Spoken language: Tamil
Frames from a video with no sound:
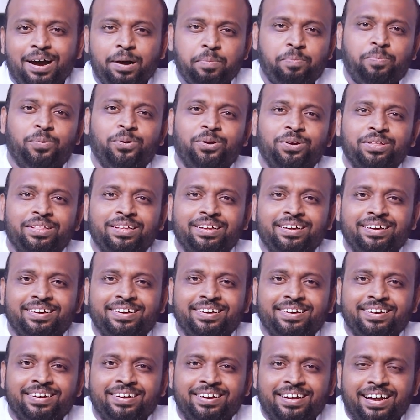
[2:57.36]
அப்பொழுது
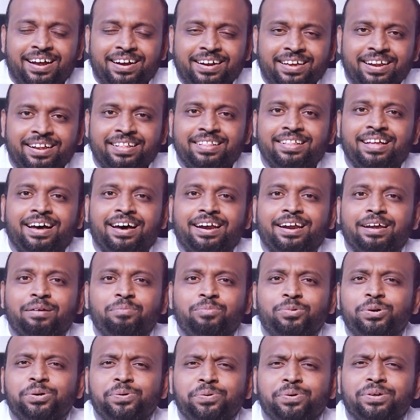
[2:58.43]
நான் இருந்த அறை
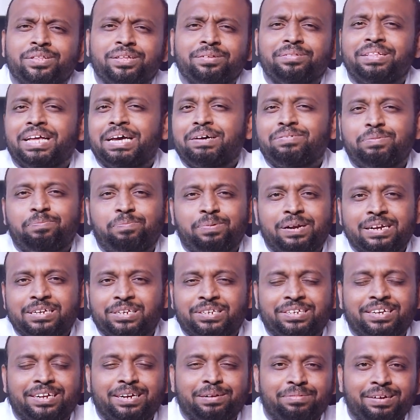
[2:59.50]
முழுவதும் தெய்வ
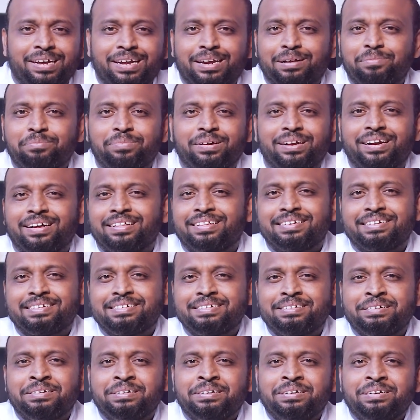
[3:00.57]
பிரசனம் நிரம்பினது
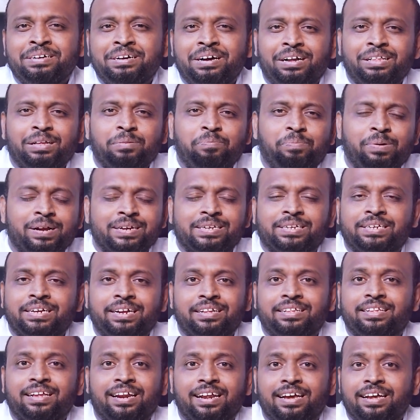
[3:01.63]
அந்த
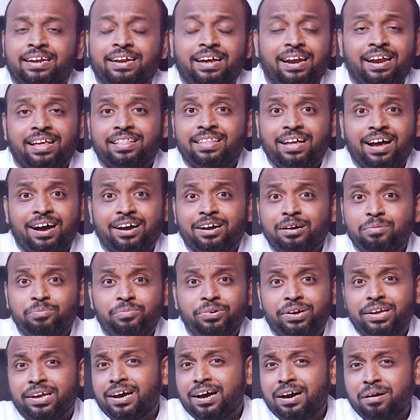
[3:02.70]
பிரசனத்தில் என்னால் தாங்க
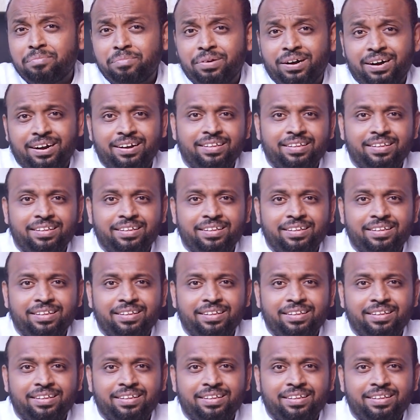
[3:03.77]
முடியாமல்